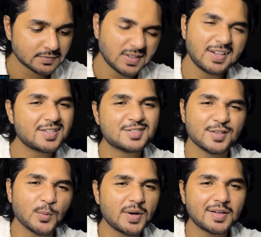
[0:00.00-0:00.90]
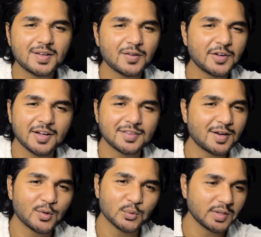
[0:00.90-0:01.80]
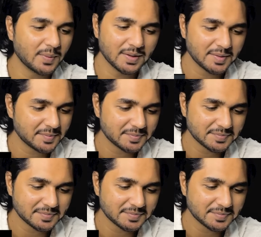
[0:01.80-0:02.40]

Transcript: सिनेमेटिक ग्राफिक खतरनाक होती है भाई